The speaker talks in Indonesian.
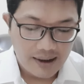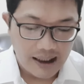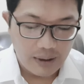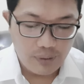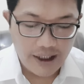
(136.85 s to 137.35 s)

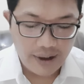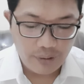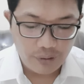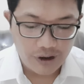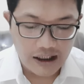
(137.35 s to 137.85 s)
Lalu
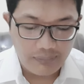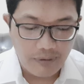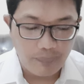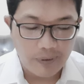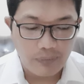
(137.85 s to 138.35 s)
Yesus tidak
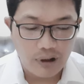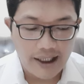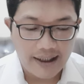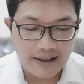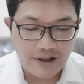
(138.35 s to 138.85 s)

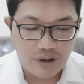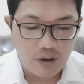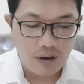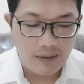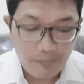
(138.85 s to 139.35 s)
memperbolehkan
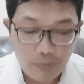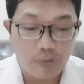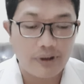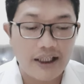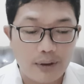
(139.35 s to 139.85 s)
seorang
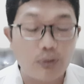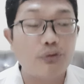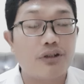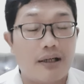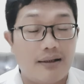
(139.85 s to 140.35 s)
pun
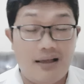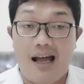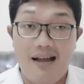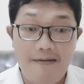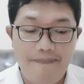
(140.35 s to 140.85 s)
ikut
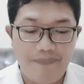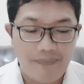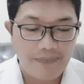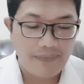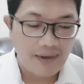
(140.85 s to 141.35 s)
serta,
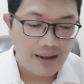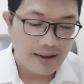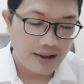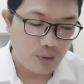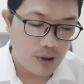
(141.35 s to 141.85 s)

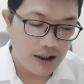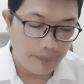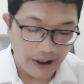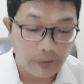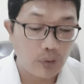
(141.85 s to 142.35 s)
kecuali
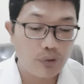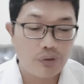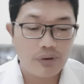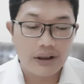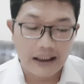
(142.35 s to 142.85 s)

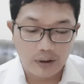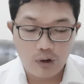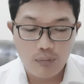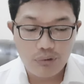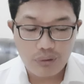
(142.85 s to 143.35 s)
Petrus,
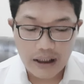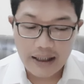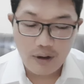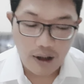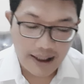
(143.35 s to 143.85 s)
Yakobus,
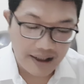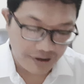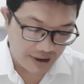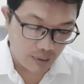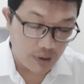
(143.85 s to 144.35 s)
dan
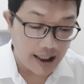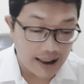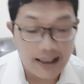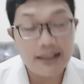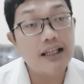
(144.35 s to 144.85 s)
Yohanes,
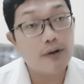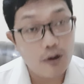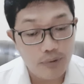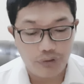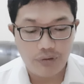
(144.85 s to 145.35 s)
saudara
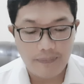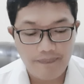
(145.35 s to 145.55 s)
Yakobus.